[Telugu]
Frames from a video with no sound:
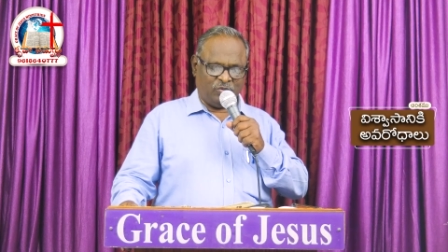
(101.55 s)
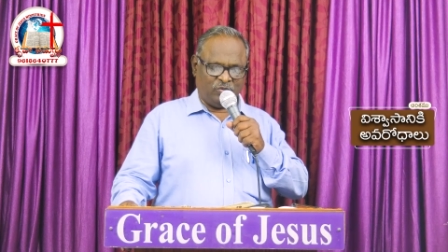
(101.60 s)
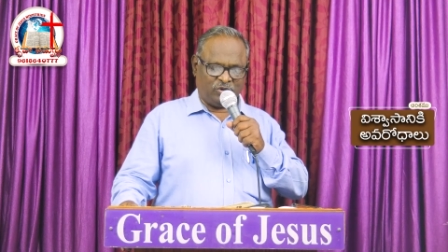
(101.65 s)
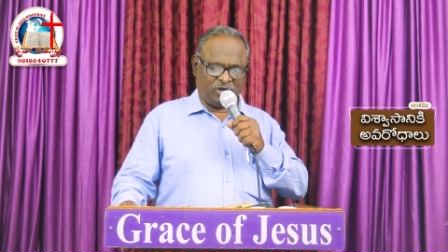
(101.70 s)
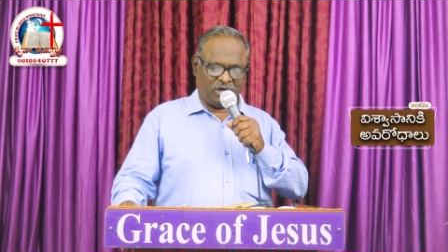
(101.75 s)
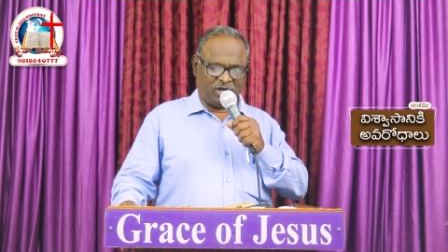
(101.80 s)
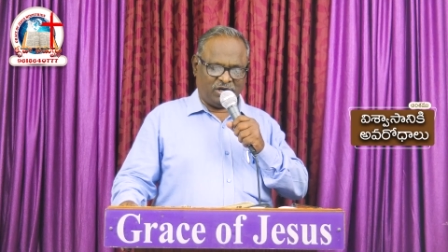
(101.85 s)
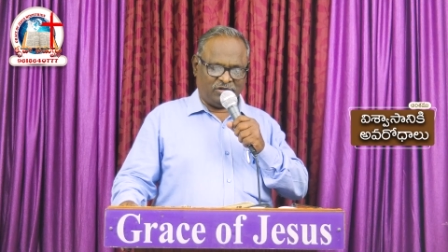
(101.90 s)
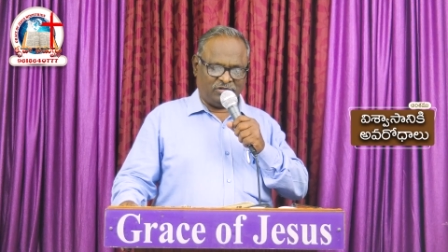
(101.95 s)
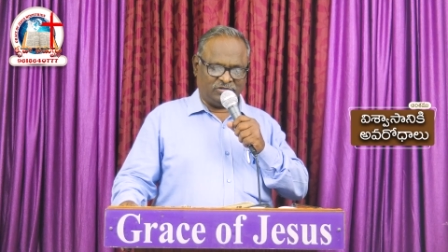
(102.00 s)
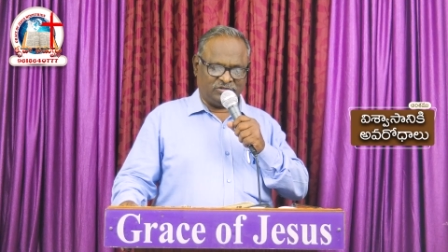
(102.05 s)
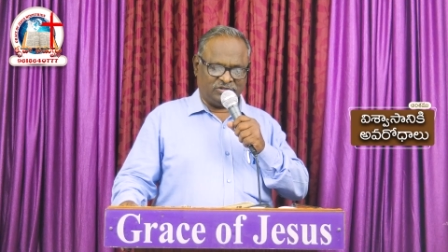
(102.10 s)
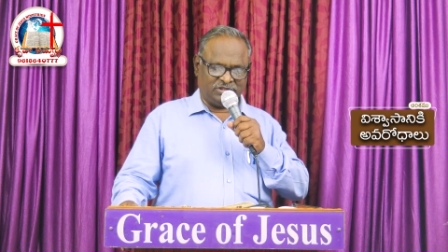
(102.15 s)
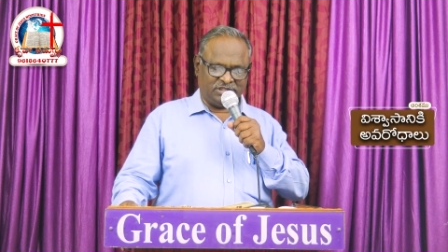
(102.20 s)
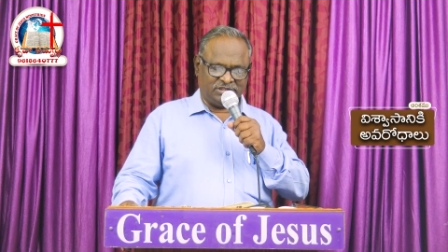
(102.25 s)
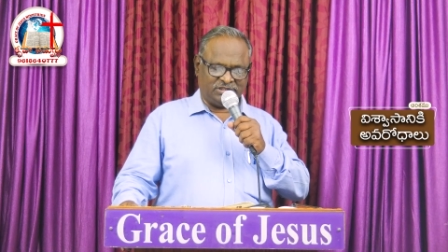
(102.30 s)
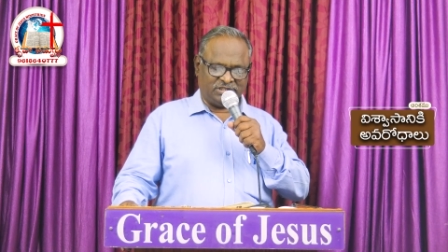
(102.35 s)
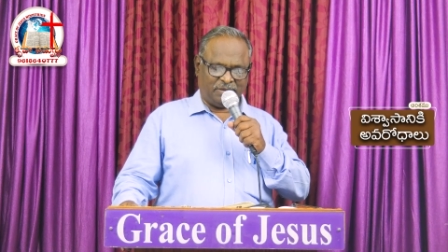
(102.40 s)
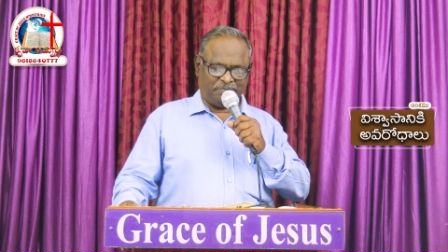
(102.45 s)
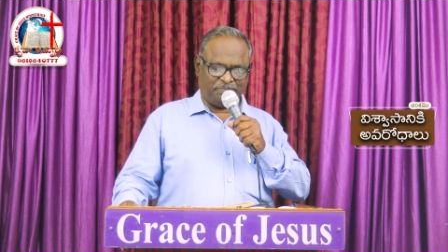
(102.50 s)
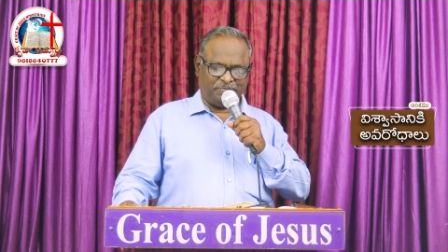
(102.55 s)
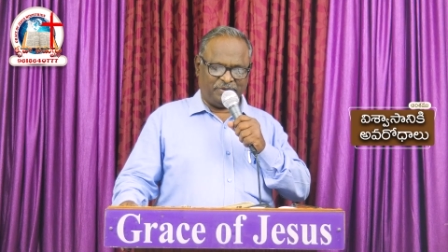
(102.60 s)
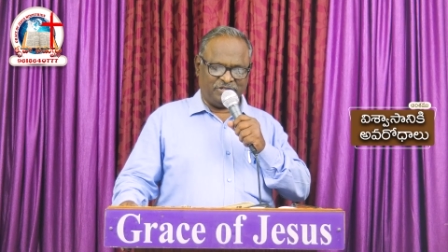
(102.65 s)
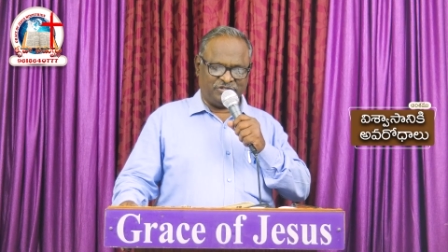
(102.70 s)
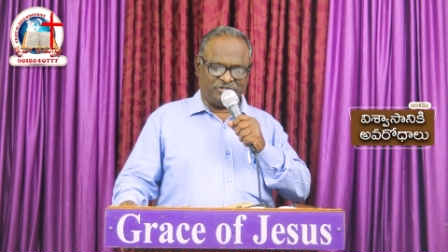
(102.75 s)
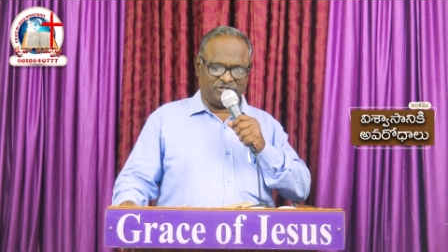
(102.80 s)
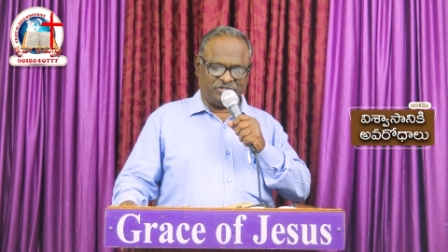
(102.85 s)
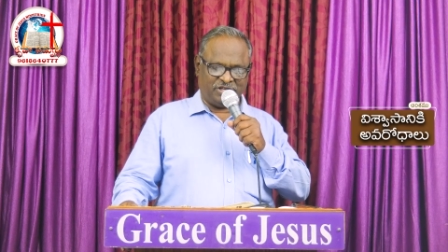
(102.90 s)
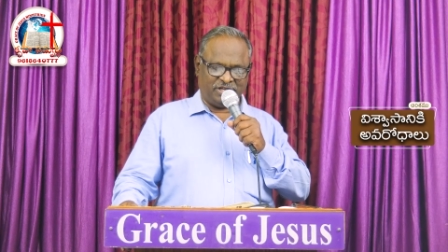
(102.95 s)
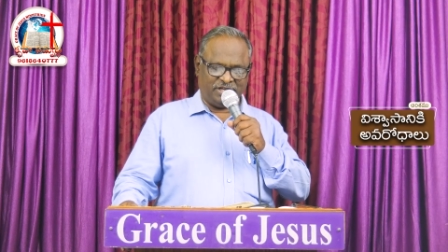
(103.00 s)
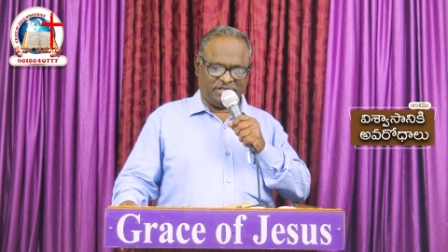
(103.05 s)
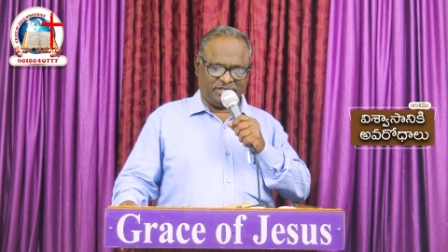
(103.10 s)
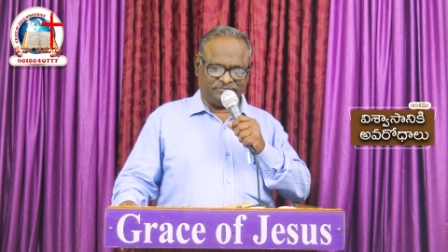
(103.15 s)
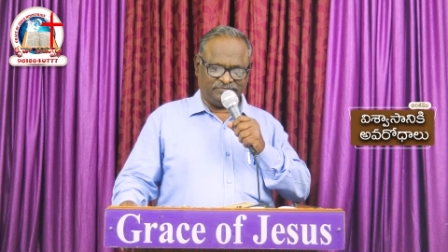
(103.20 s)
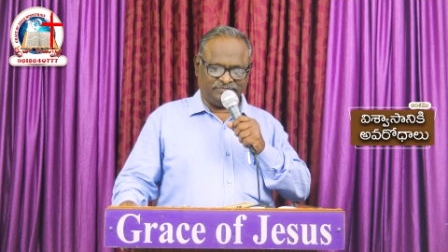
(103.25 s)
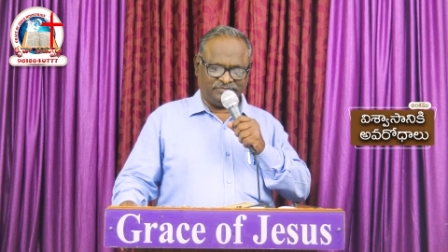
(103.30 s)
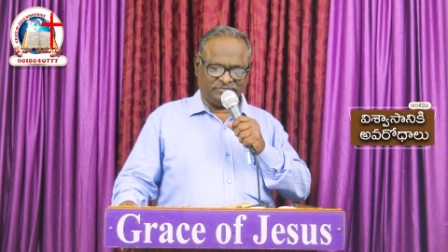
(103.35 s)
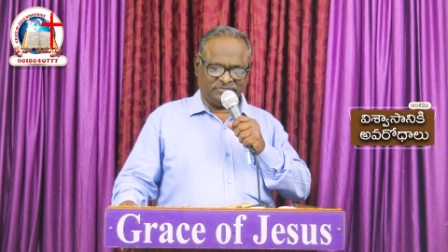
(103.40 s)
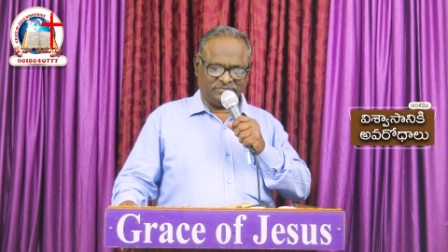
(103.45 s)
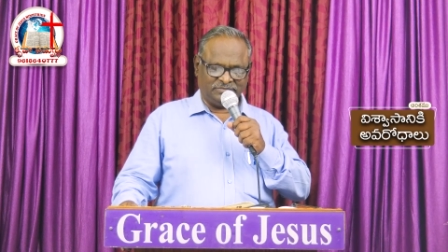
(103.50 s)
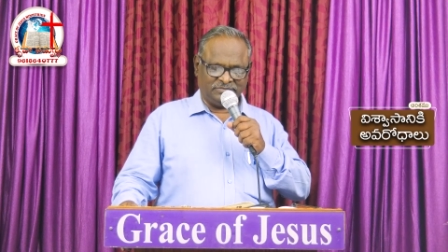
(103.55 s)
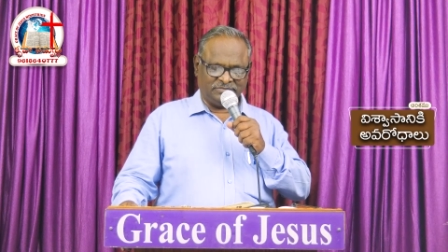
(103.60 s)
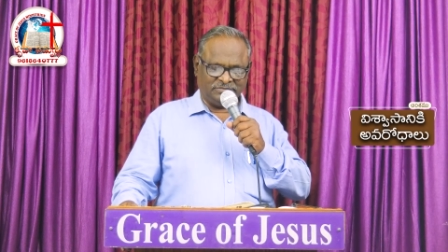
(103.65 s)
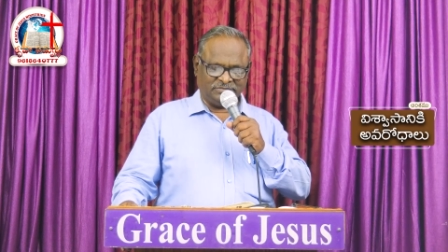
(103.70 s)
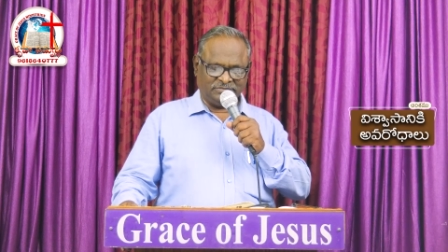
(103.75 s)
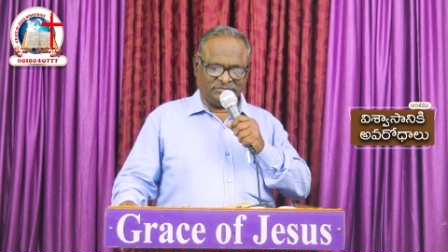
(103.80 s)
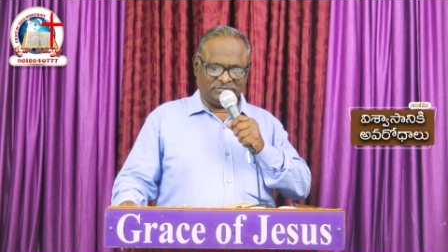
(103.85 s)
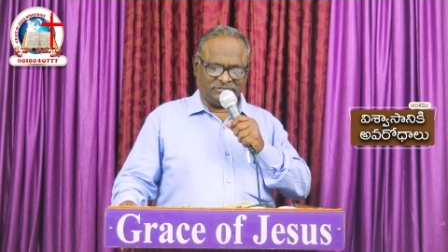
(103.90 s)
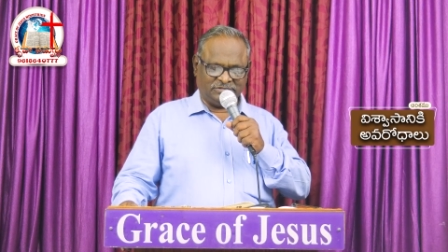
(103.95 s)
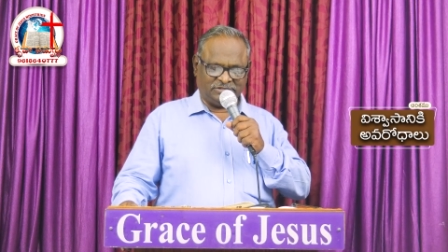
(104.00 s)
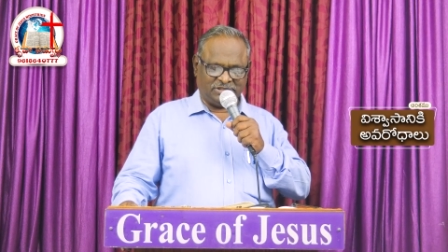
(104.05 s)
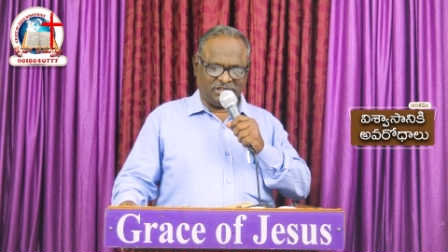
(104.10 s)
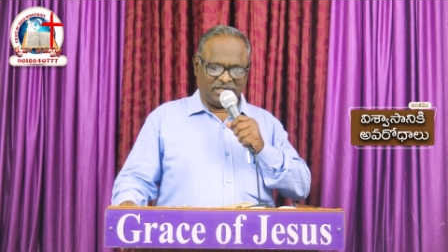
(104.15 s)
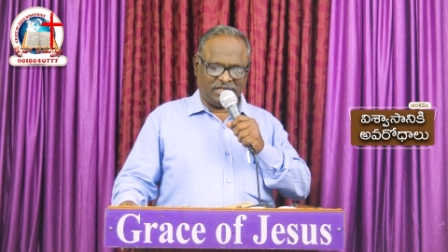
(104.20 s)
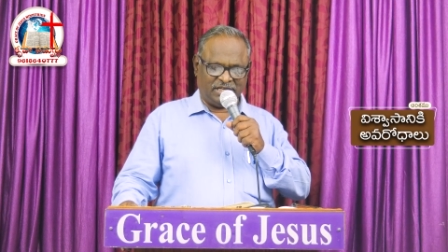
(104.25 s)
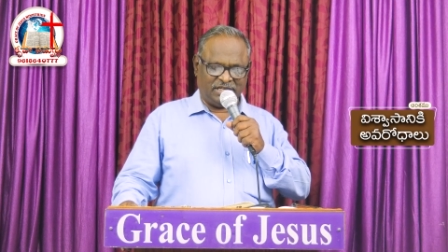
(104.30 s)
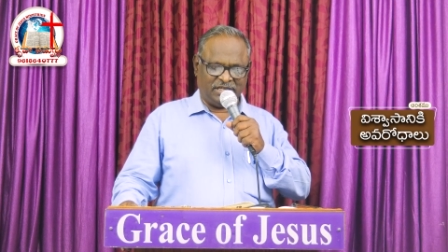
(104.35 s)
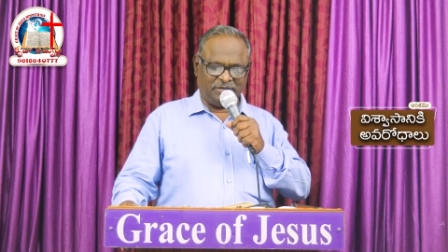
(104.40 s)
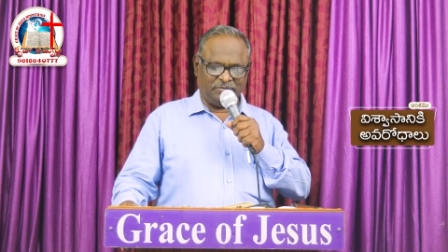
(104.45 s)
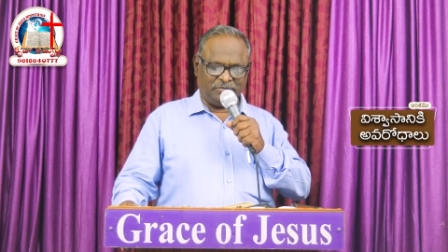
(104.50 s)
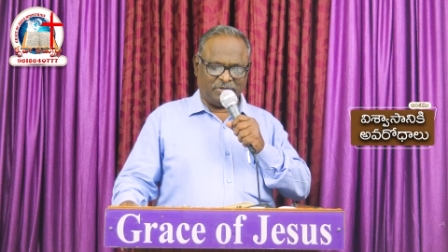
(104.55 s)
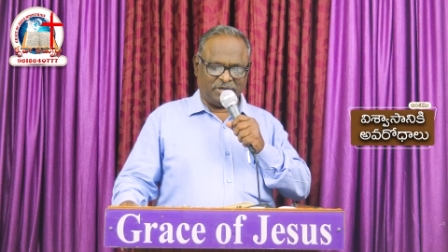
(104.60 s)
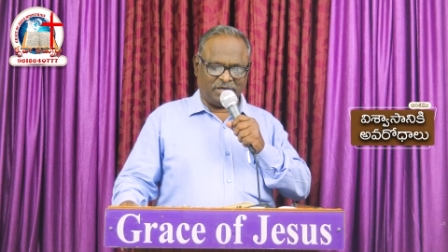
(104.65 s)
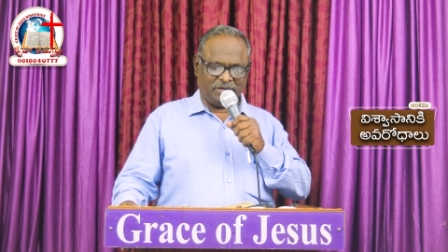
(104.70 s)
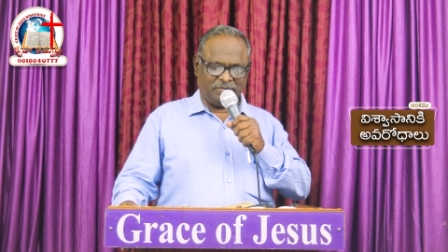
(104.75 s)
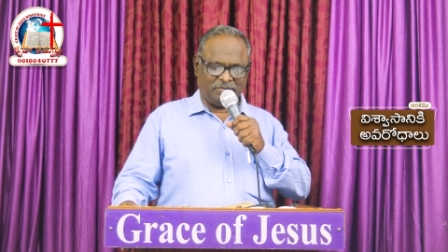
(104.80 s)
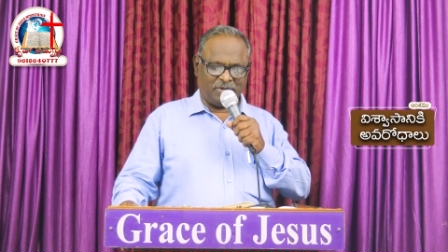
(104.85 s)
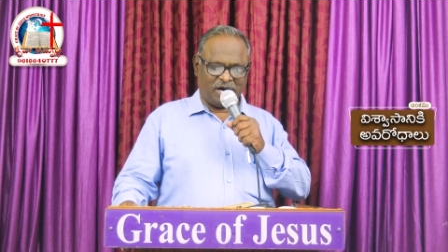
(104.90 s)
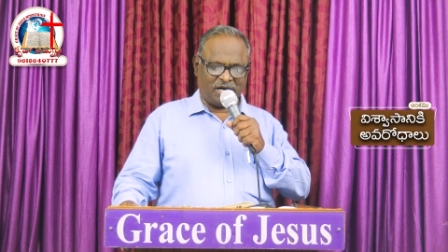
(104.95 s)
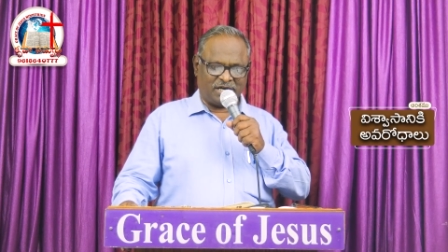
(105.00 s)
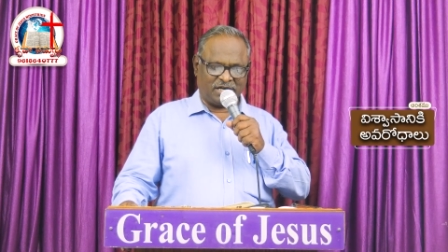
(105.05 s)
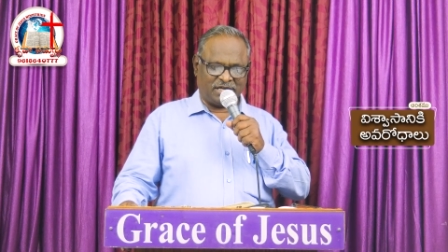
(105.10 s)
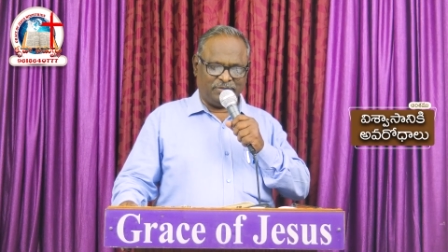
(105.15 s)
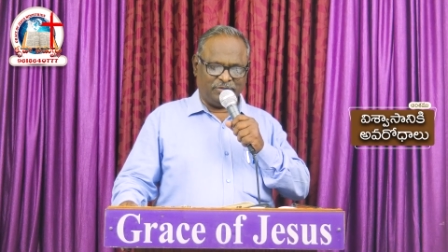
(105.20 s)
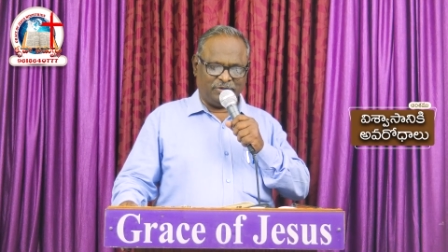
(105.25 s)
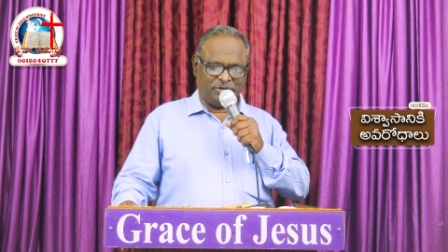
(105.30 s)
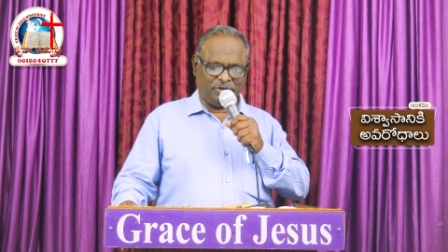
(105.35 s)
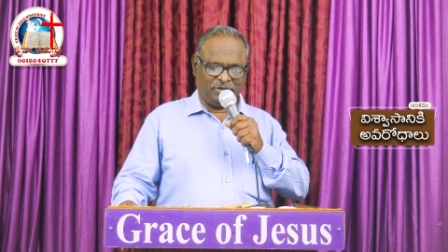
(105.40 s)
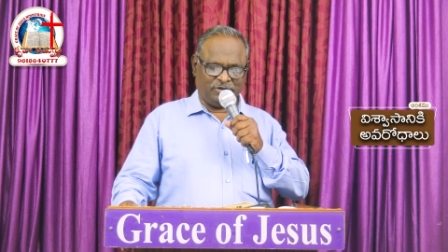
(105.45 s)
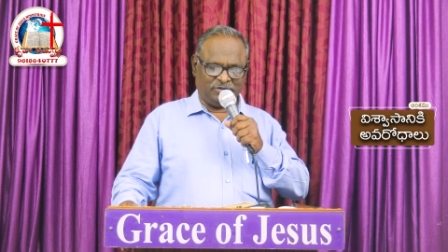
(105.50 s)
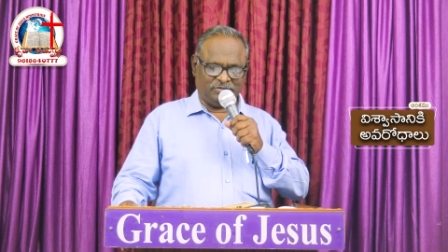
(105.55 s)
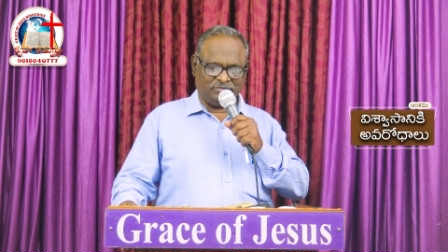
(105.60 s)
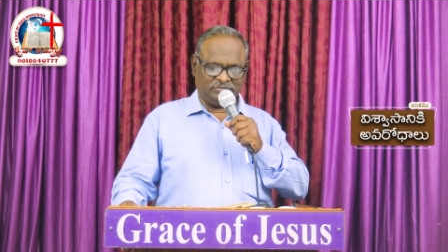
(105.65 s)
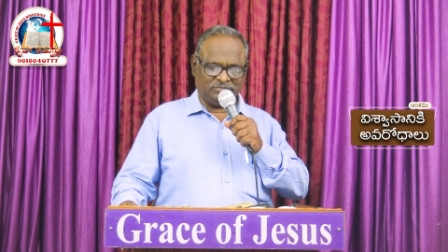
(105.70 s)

ఊరల నుంచి తప్పించండి తిన్నని మా మార్గంలో